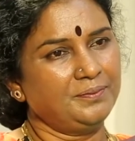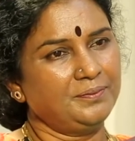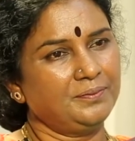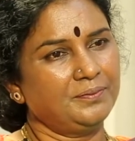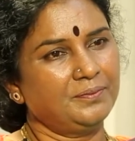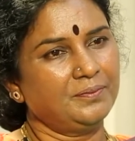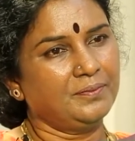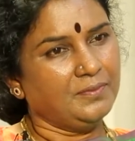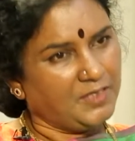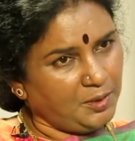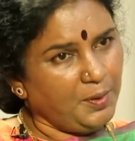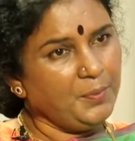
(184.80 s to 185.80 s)
ఎవరు
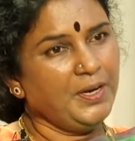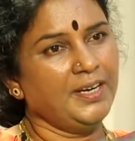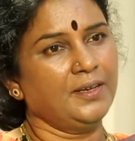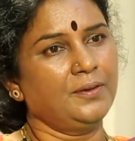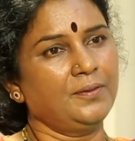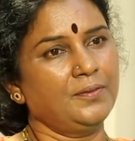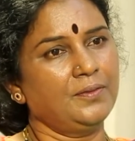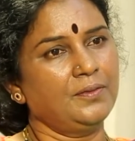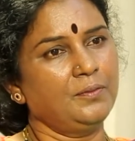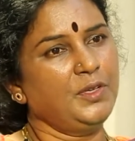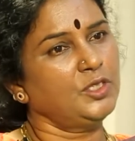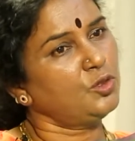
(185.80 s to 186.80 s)
చంద్రబాబు నాయుడు గారు
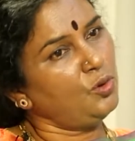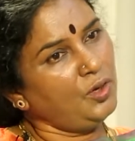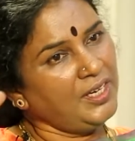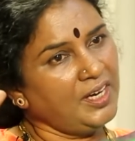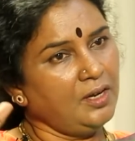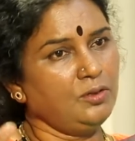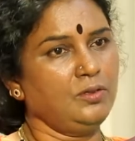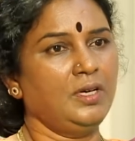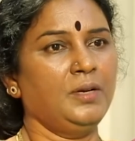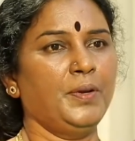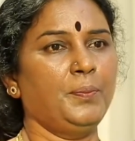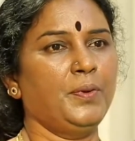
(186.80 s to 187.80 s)
మీరు స్క్రోలింగ్ ఆ
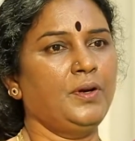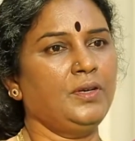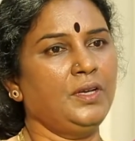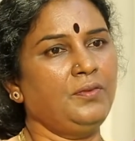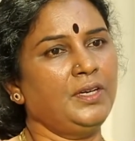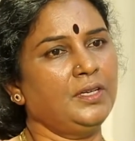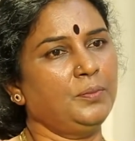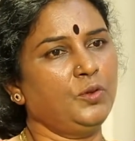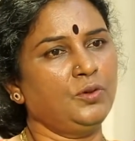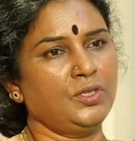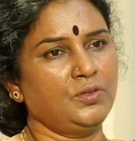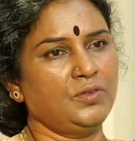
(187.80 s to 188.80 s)
రోజులలో పేపర్లో టీవీలో
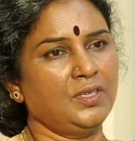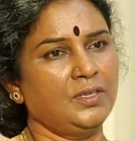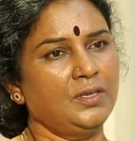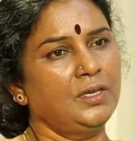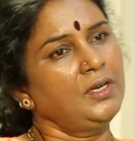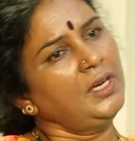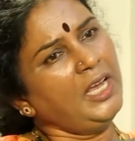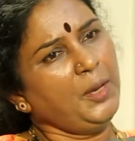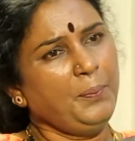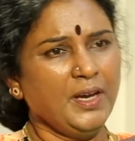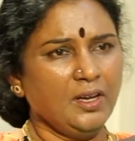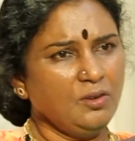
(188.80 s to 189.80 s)
దొరికితే చూడండి
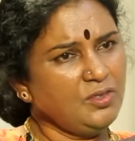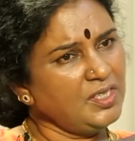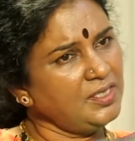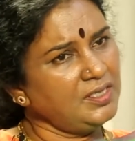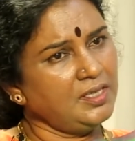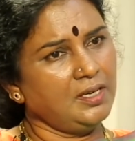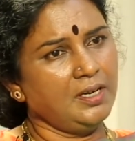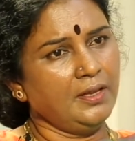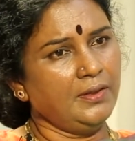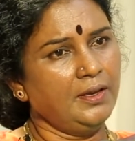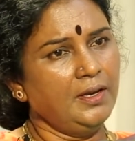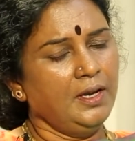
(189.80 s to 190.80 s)
ఎంపీగా అనౌన్స్ చేసేసారు
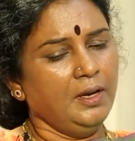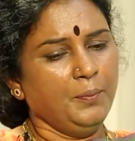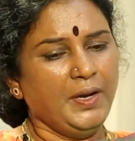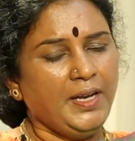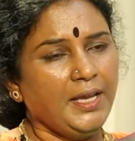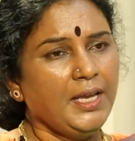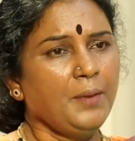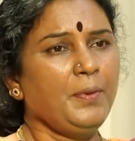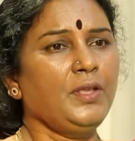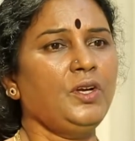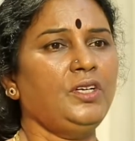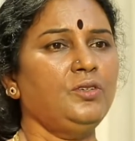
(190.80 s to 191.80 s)
నాది మళ్ళీ
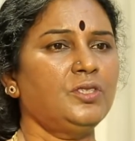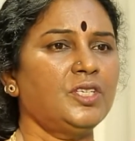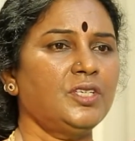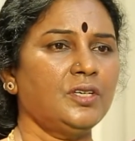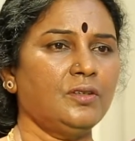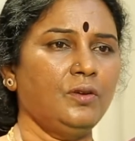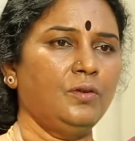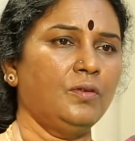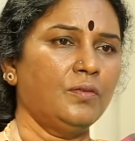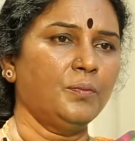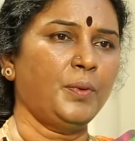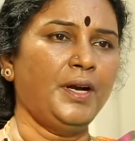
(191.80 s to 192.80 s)
ఏమైందో దుష్టశక్తులు
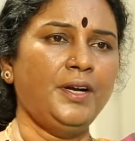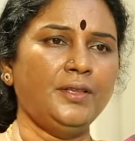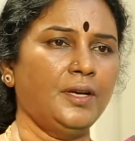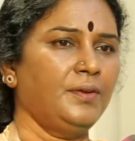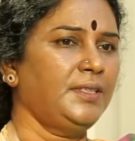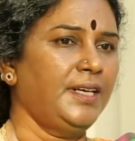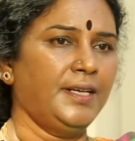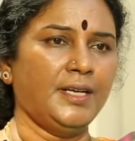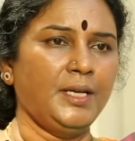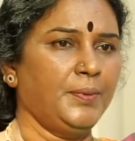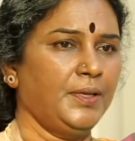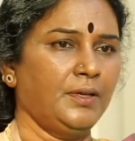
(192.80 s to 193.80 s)
పన్నెండు తర్వాత
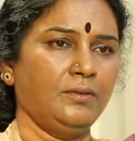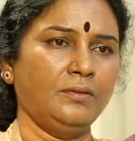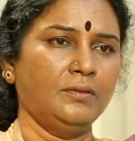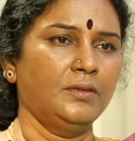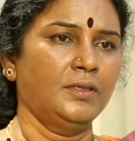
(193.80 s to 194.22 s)
ఎంటర్ అయిపోయారు